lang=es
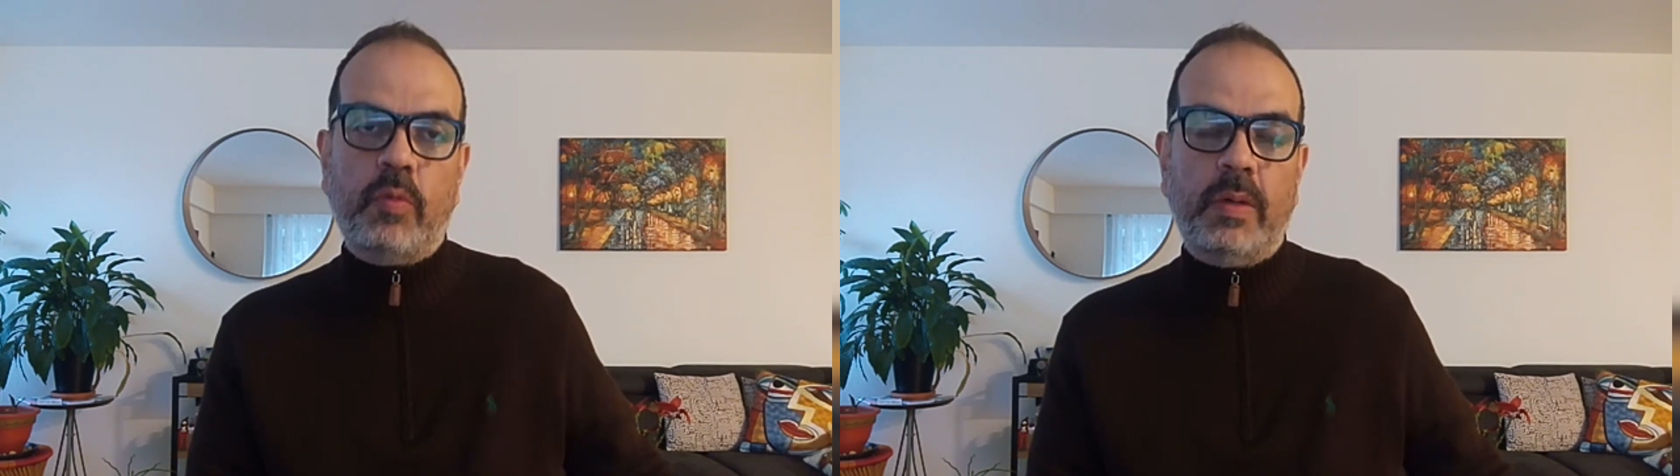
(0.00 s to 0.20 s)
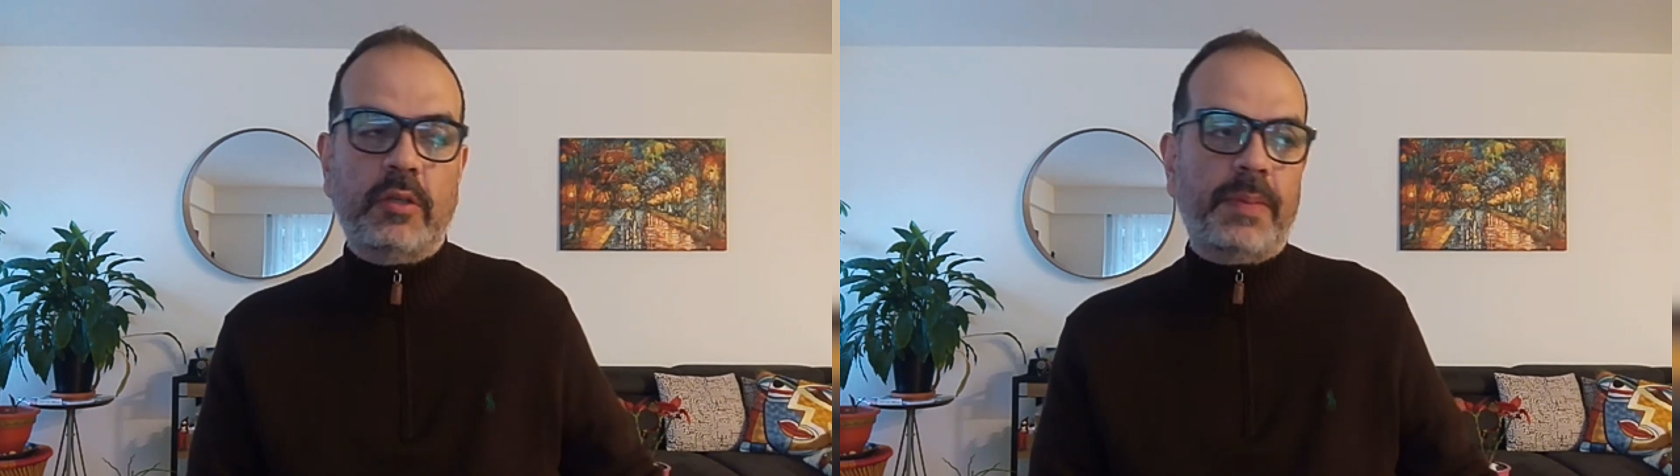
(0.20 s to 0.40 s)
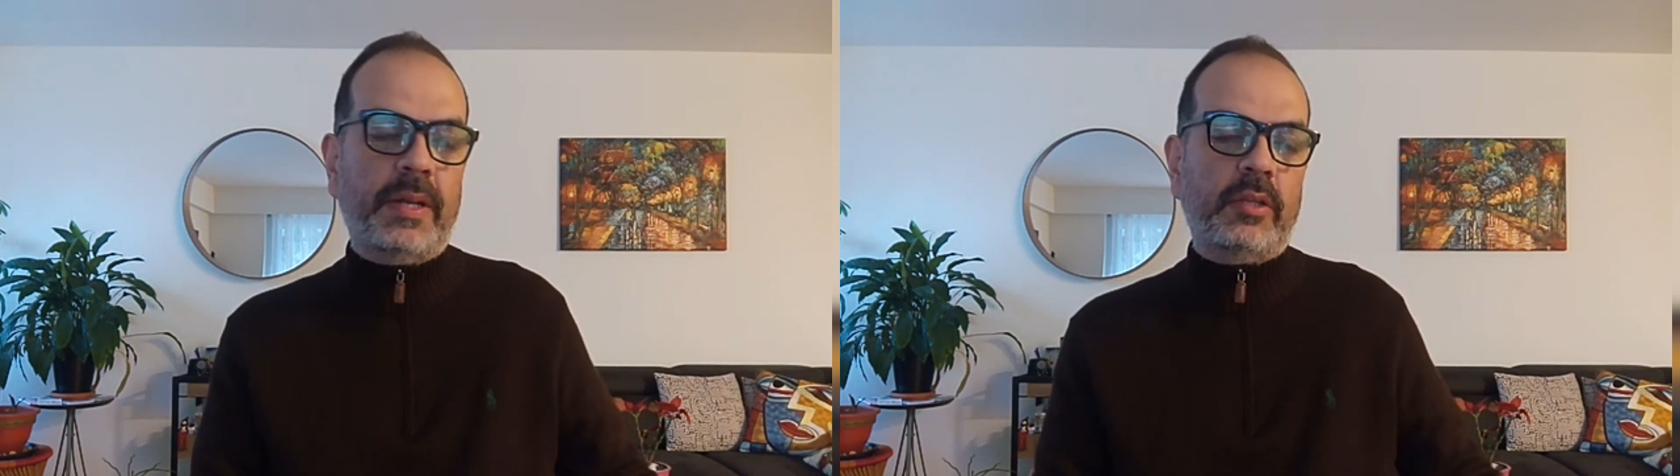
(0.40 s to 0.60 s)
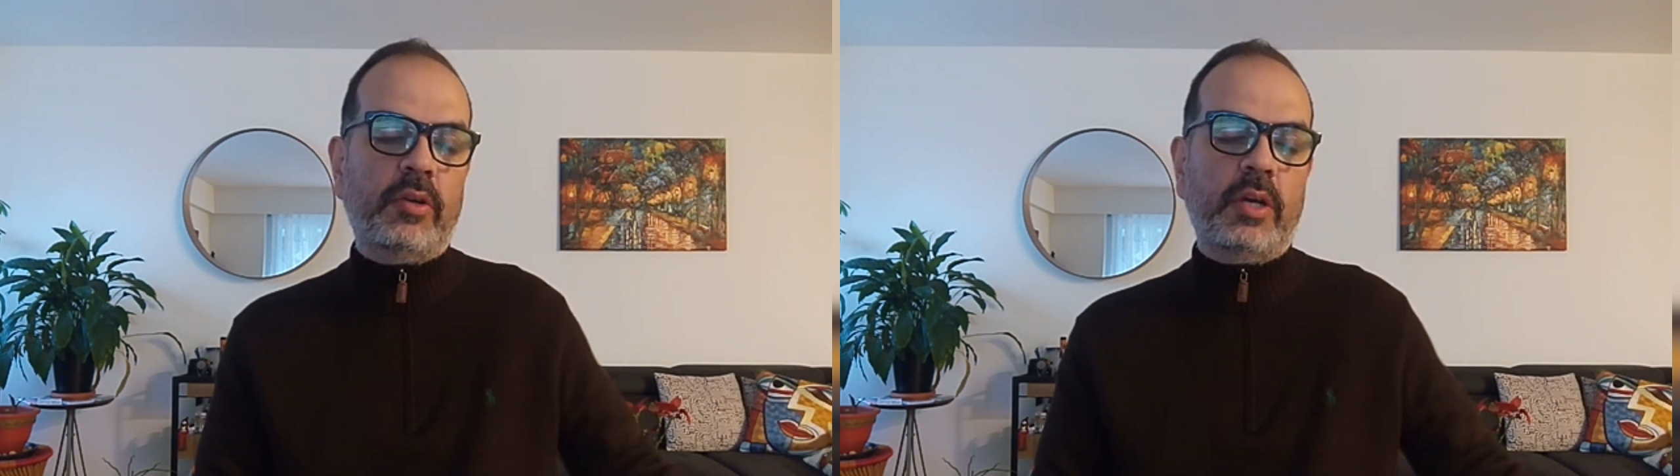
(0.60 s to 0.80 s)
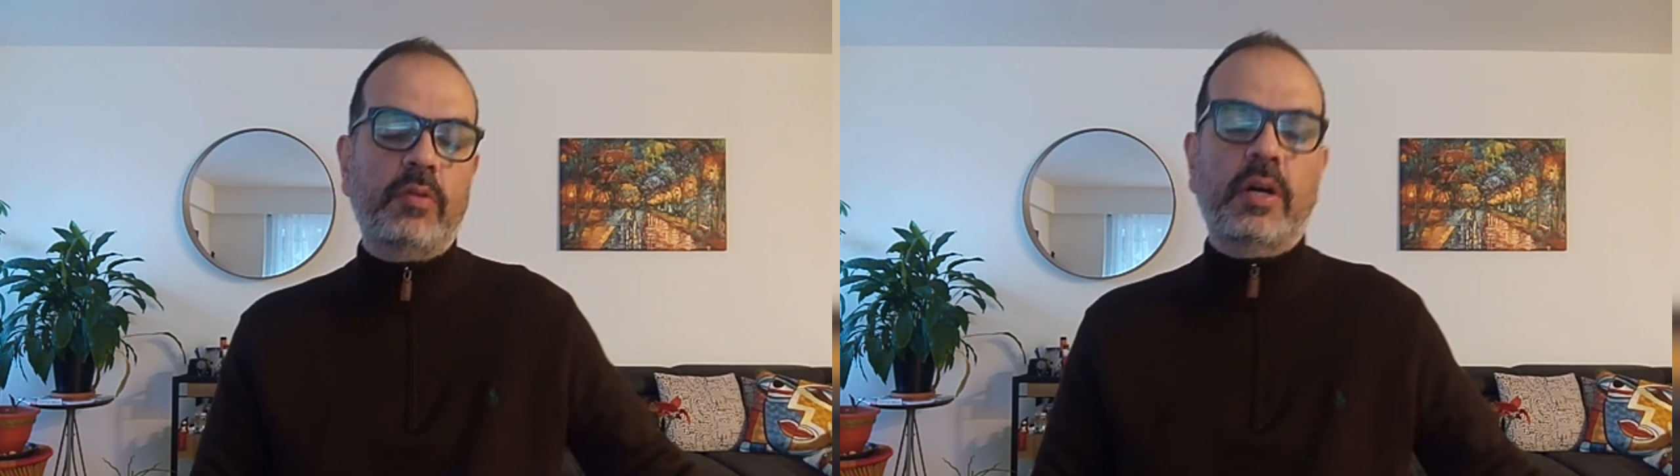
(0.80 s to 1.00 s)
los cuatro
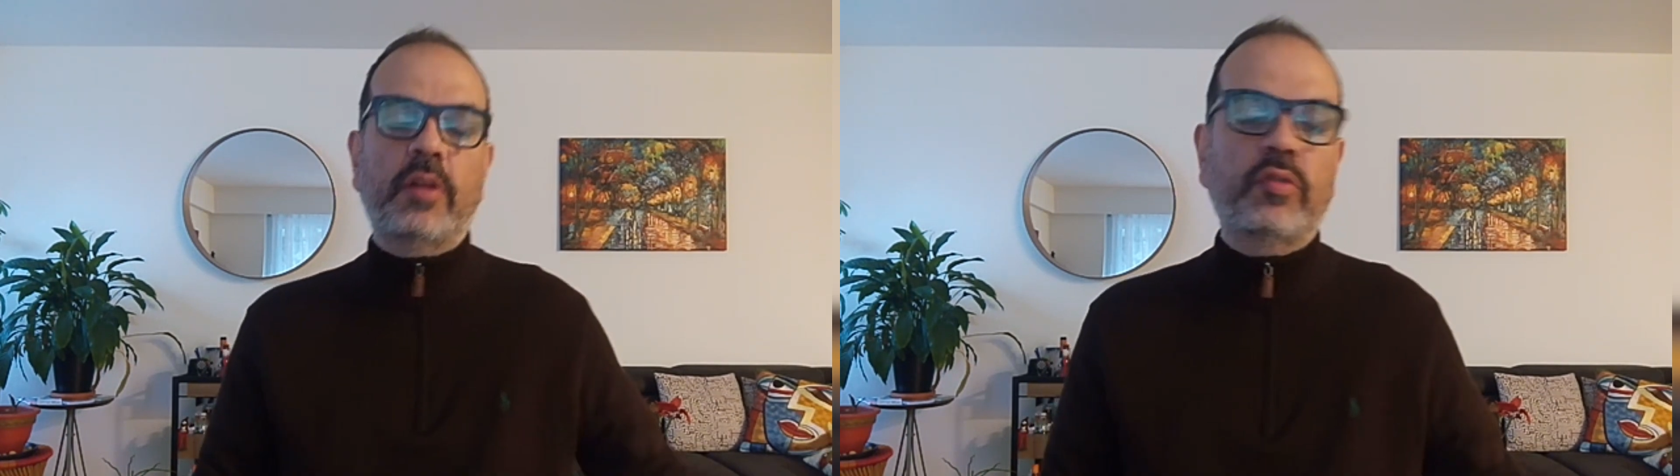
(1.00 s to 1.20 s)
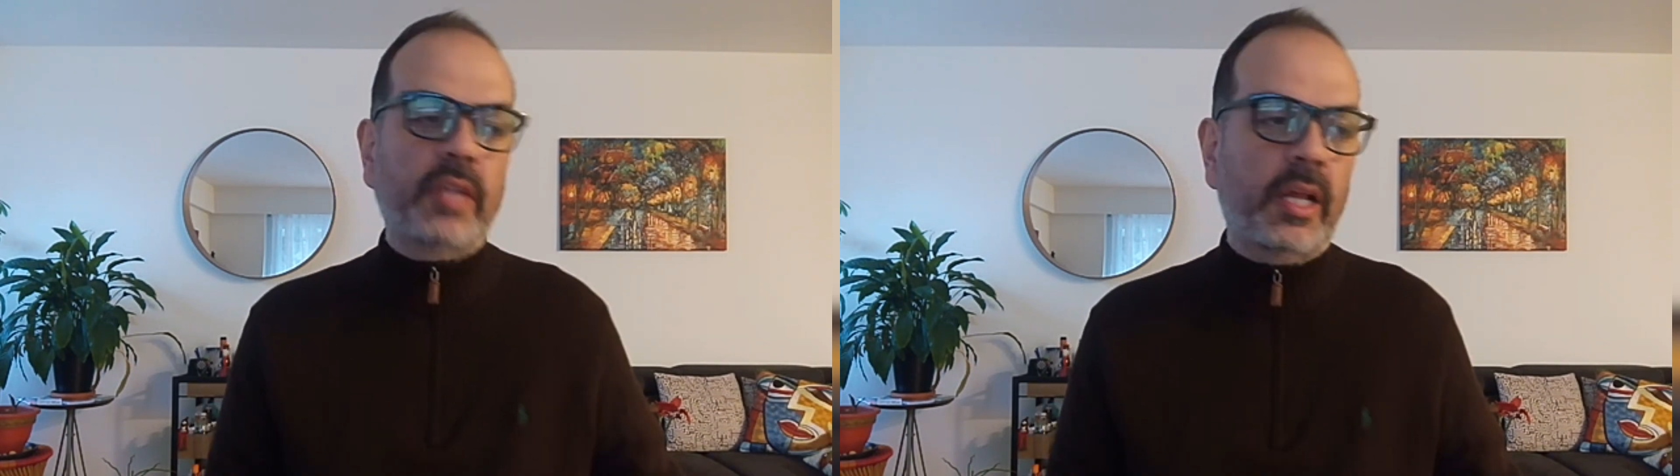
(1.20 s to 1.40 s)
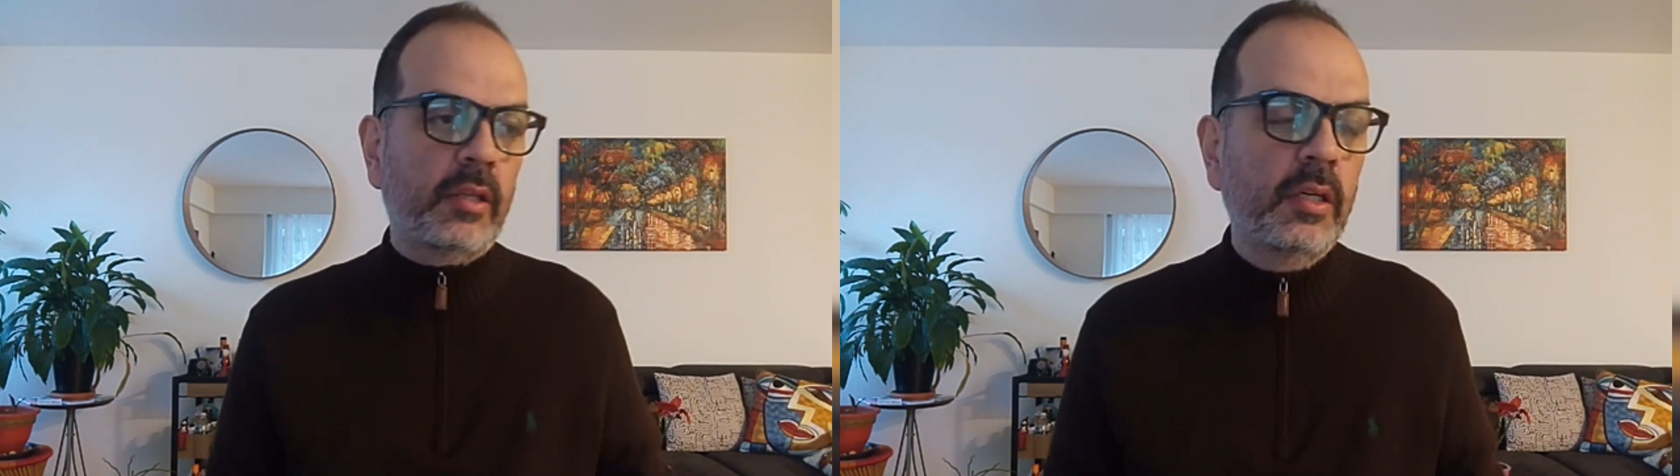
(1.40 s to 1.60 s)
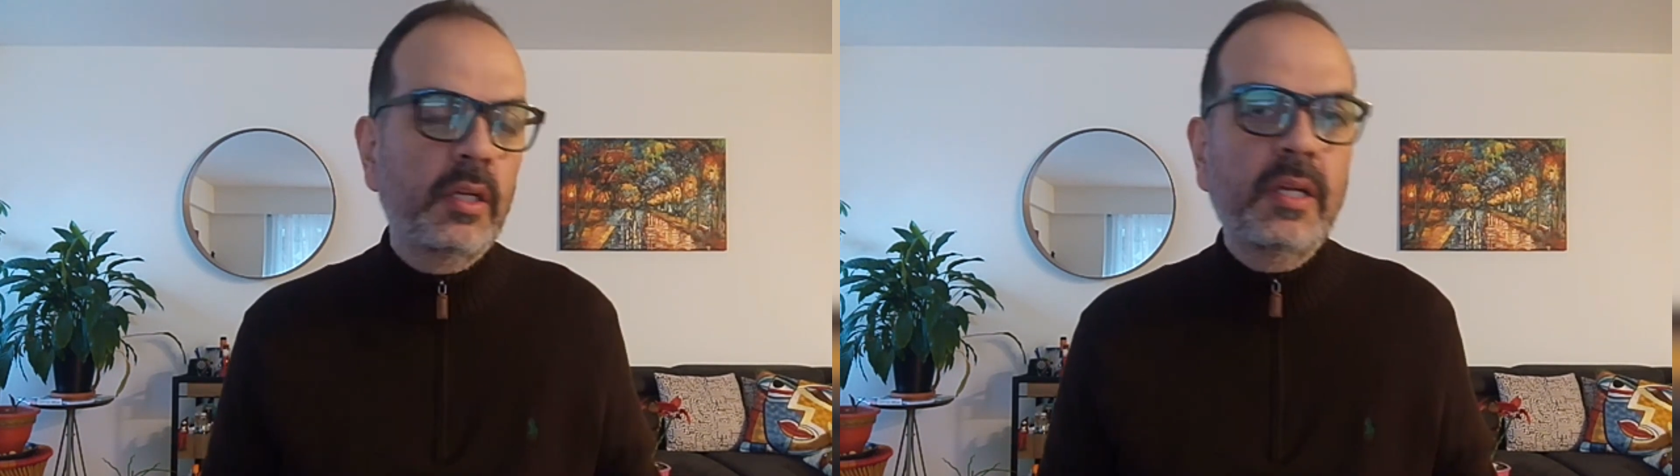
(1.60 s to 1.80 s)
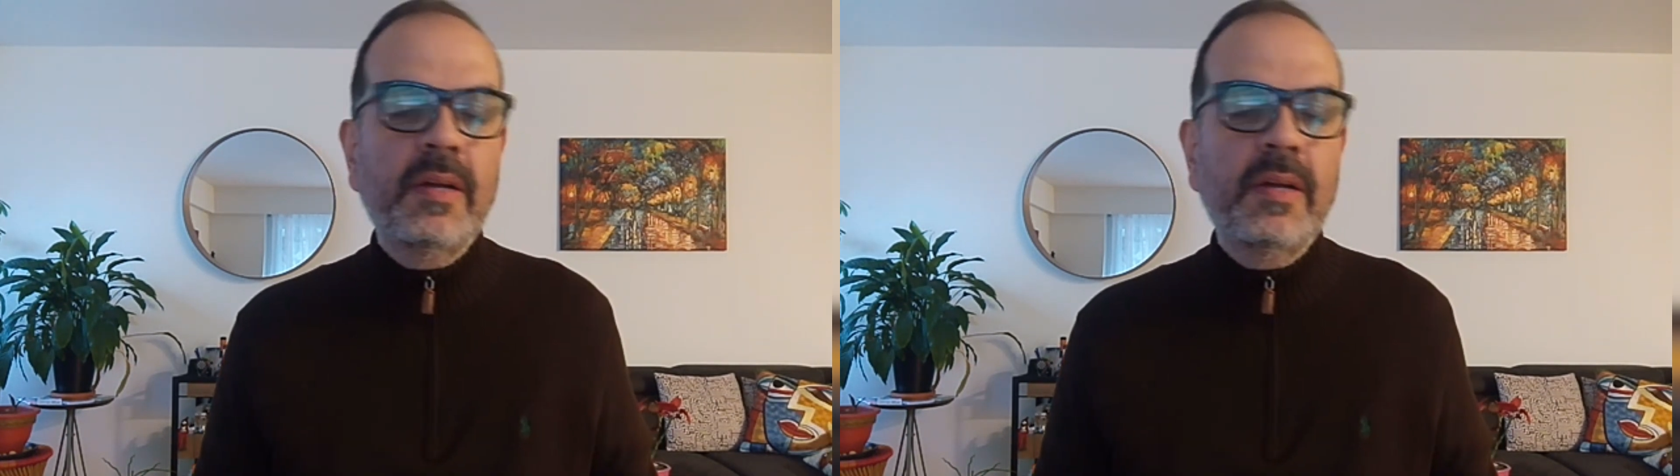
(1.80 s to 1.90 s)
partidos que ha jugado Soteldo,